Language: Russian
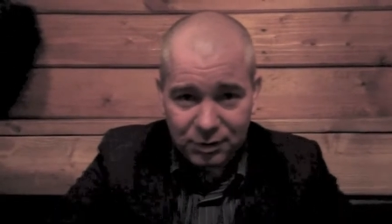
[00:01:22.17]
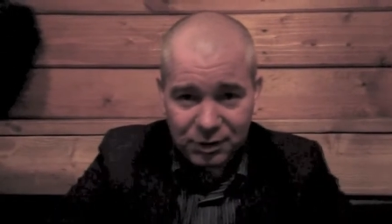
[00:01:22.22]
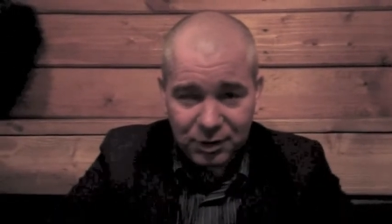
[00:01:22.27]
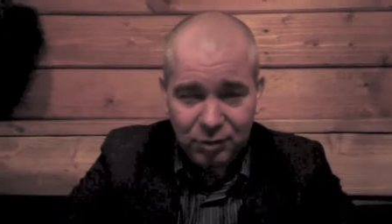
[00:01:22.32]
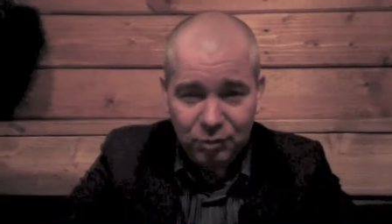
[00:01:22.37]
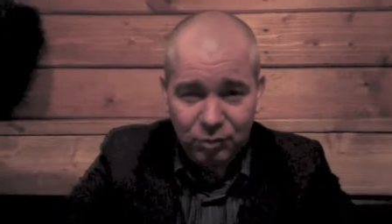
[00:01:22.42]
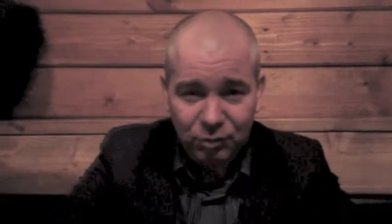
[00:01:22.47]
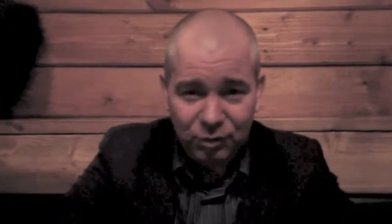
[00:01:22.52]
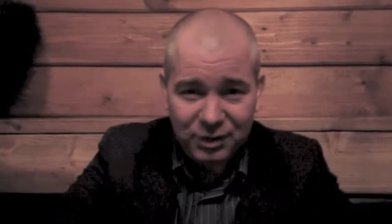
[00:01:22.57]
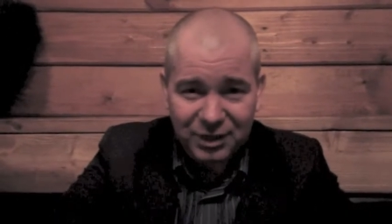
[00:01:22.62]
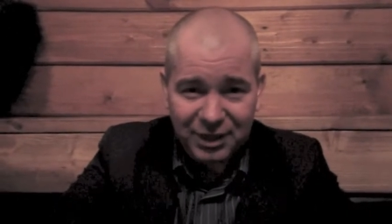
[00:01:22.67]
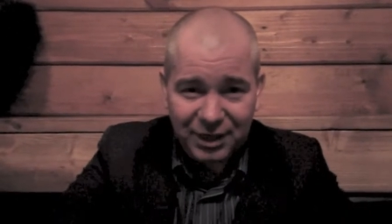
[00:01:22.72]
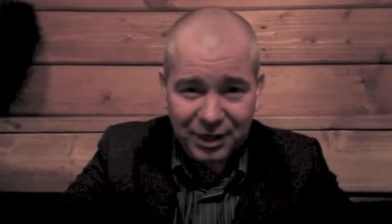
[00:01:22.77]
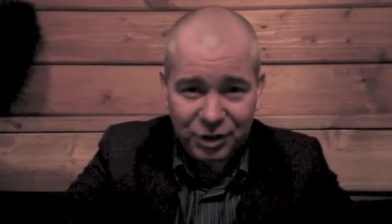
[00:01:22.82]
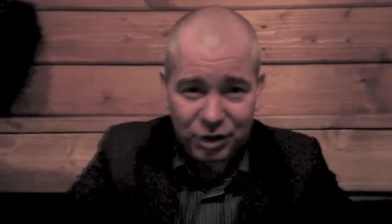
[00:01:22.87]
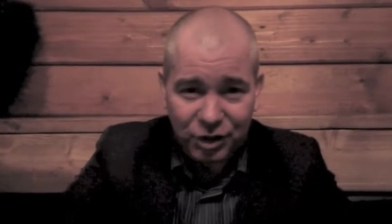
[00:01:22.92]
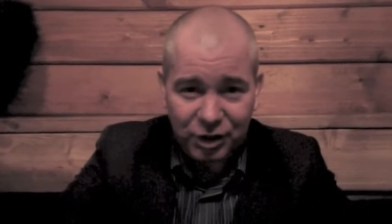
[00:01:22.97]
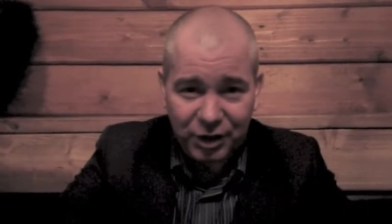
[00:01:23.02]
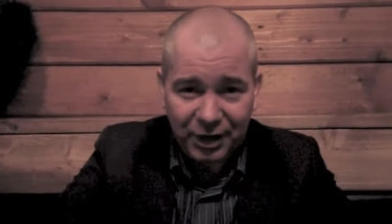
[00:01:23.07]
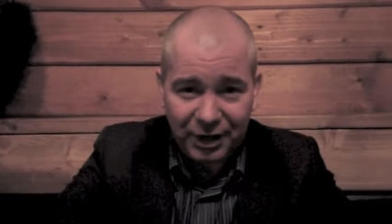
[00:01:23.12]
делают
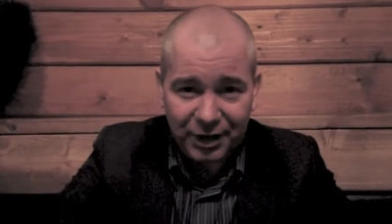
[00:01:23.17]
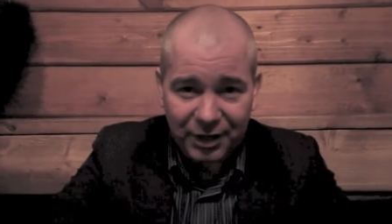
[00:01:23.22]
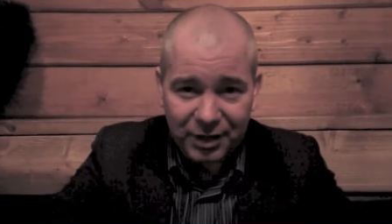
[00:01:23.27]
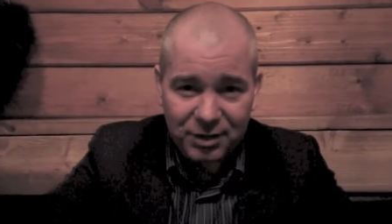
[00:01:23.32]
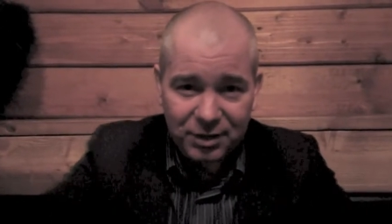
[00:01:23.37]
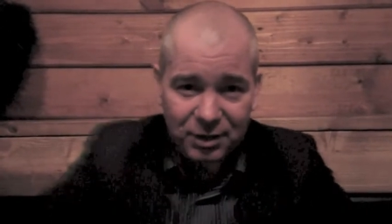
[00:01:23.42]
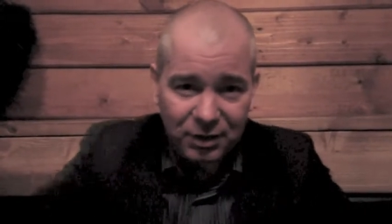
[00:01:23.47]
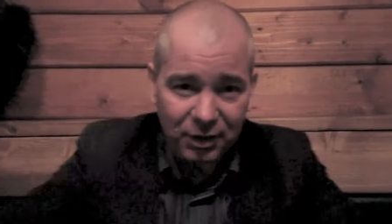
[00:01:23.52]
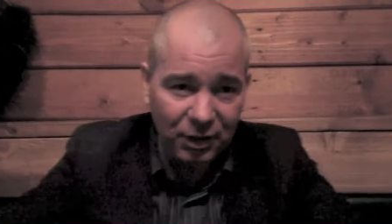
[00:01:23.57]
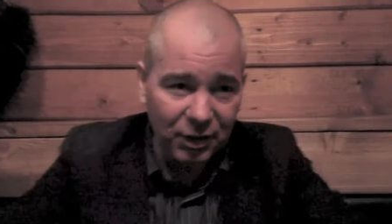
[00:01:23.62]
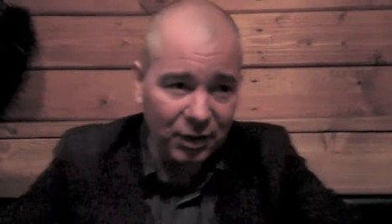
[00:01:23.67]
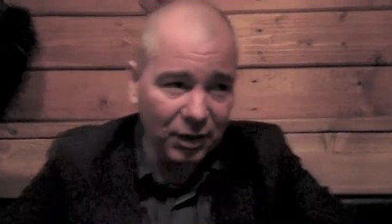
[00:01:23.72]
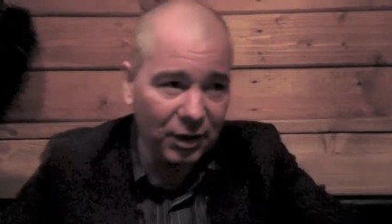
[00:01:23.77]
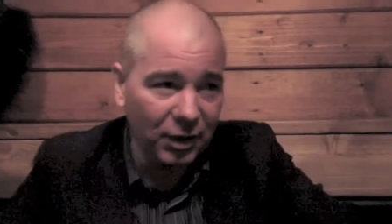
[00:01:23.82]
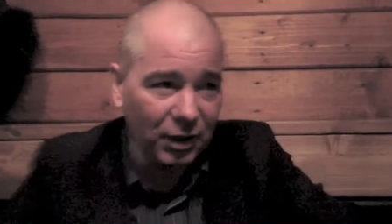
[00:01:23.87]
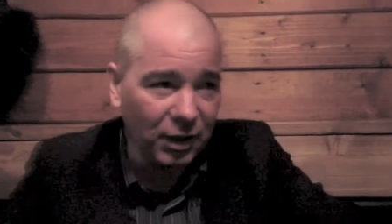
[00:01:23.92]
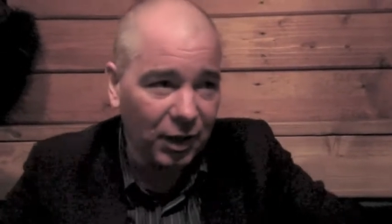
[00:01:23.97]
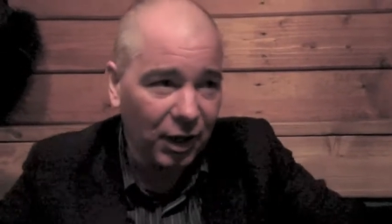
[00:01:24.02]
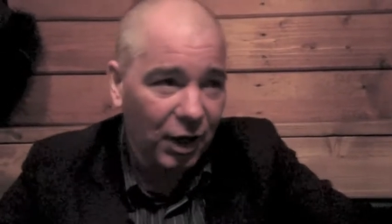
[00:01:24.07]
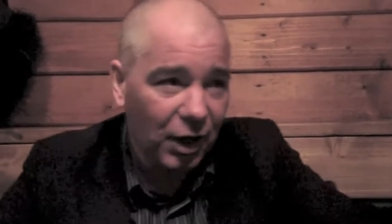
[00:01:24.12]
настоящие корейцы.
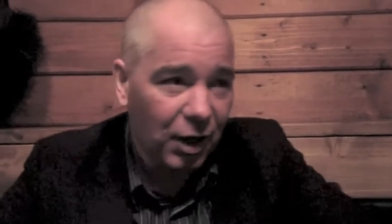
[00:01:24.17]
И